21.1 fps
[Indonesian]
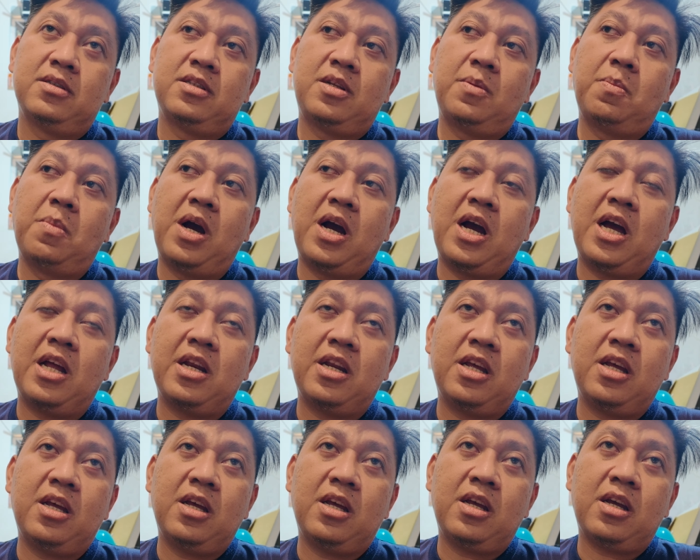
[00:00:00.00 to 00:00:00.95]

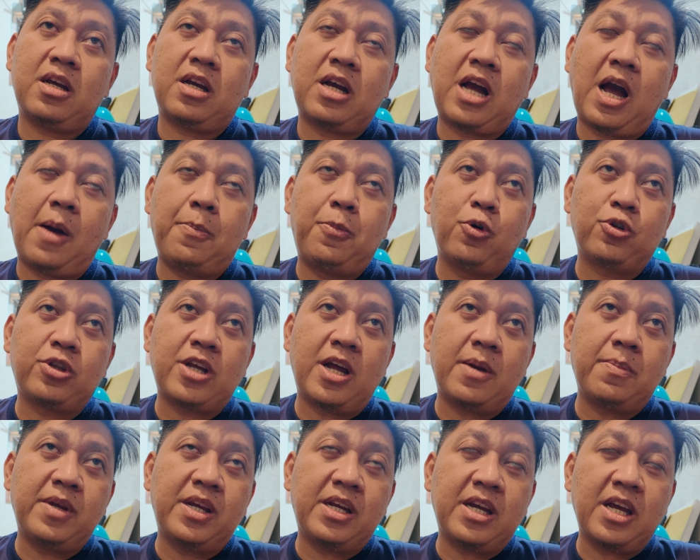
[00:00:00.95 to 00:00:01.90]
Timbangannya oh.
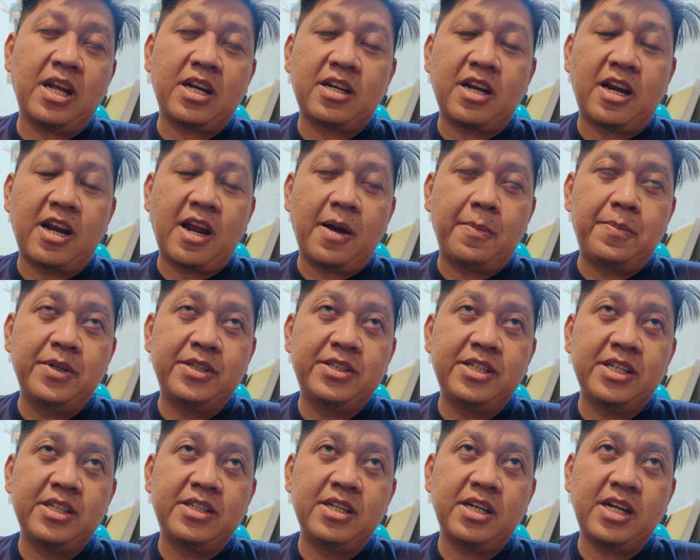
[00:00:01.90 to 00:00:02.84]
kabotan mikir dan
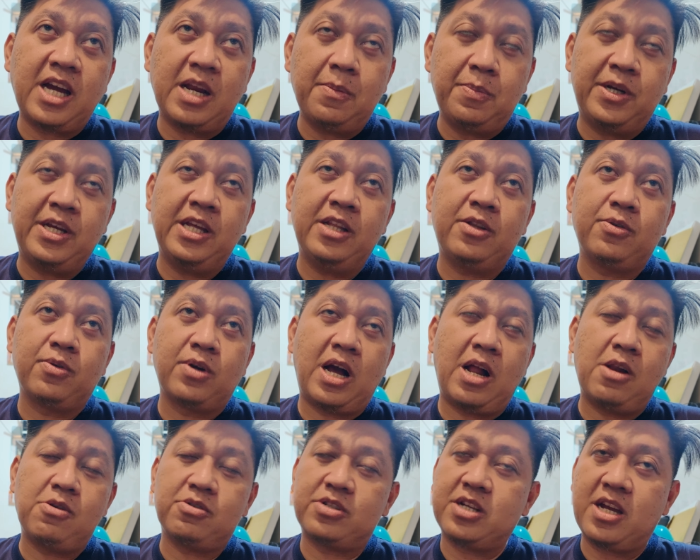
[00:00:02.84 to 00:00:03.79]
ABCD kan begitu
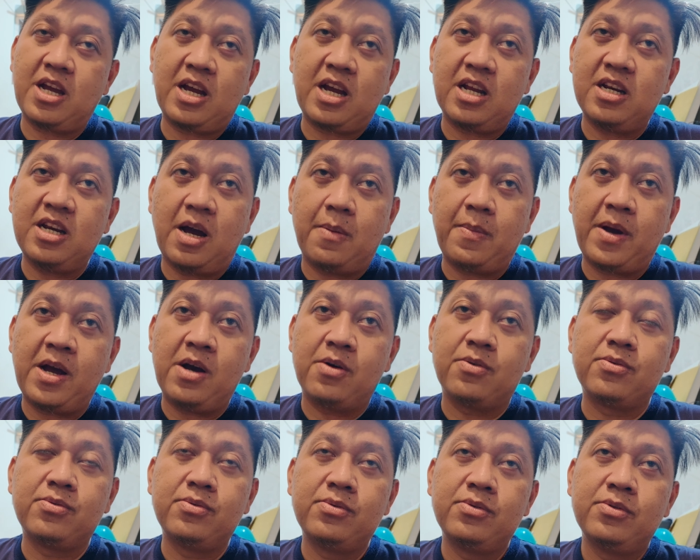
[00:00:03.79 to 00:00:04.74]
kalau saya kan tidak
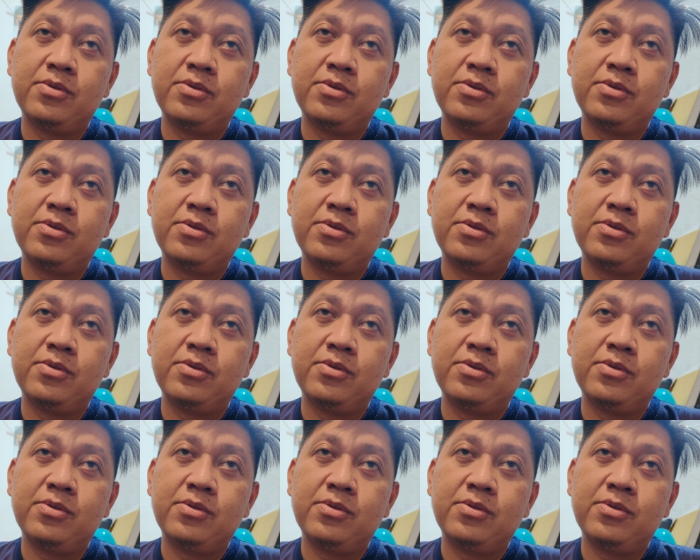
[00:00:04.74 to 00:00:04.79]
mau